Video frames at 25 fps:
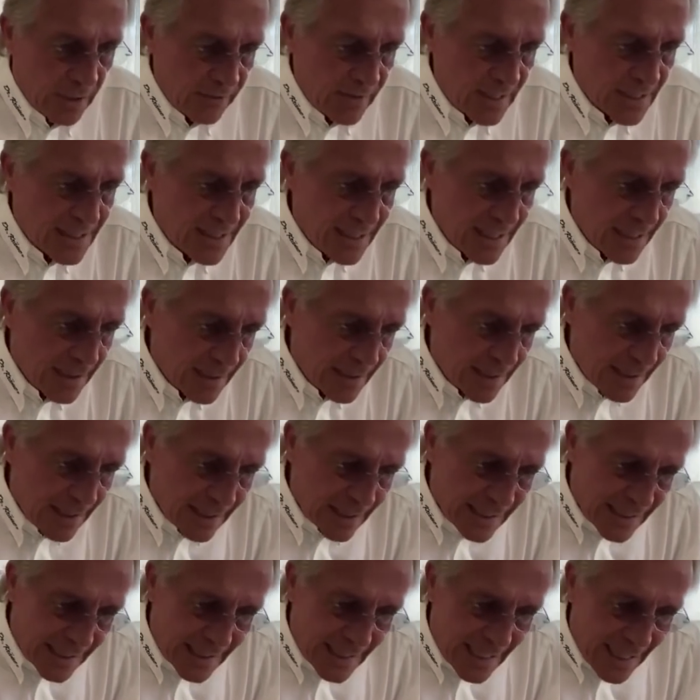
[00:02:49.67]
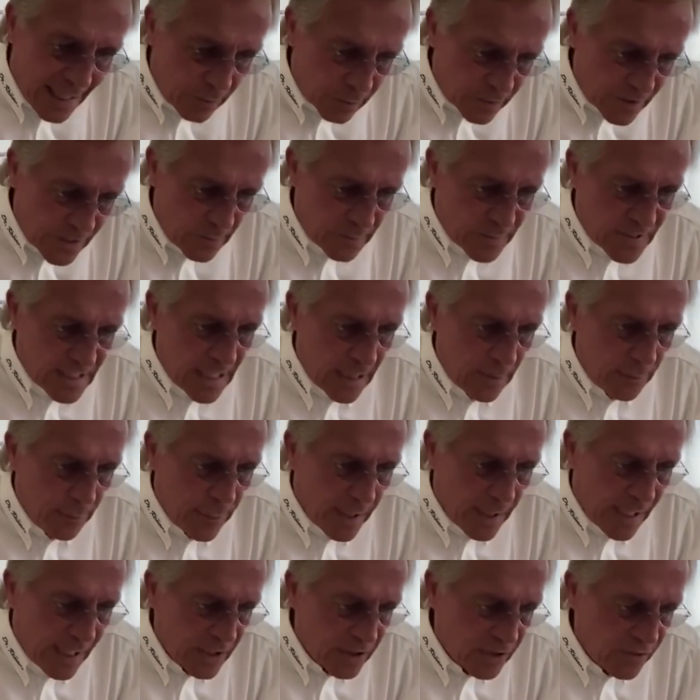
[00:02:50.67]
Wir sind in genau demselben
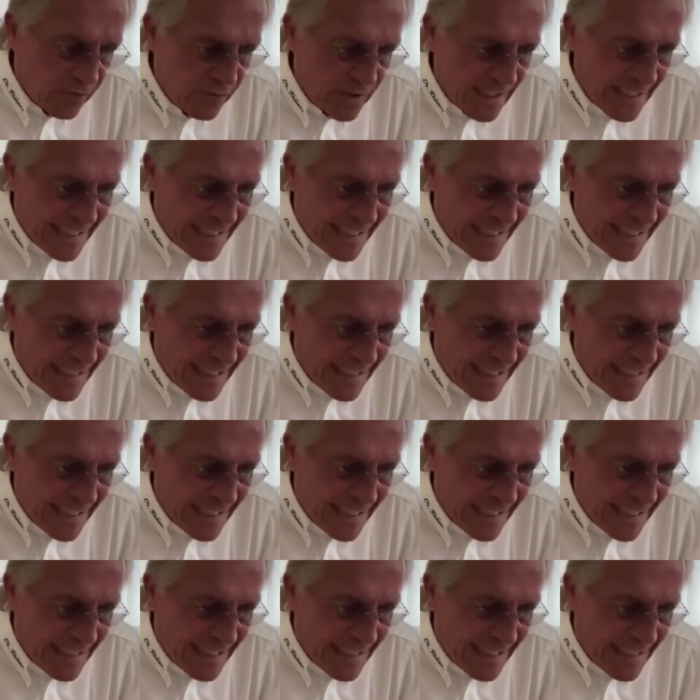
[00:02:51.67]
Bereich